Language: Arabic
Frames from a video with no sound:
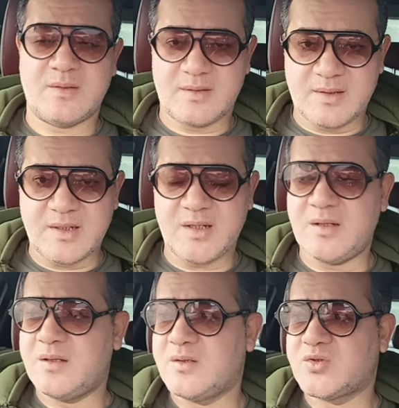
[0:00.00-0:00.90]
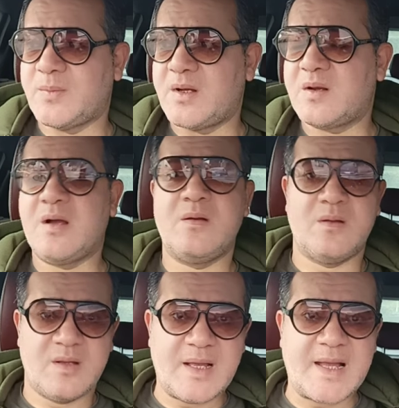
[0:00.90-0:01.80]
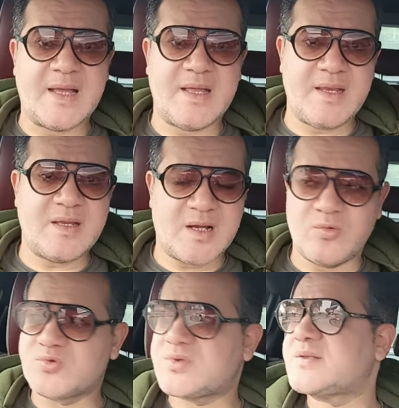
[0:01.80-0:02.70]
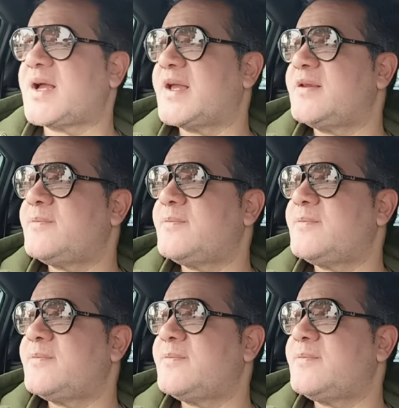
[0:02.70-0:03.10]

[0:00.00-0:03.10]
لطبنجه حقيقيه او رصاص حي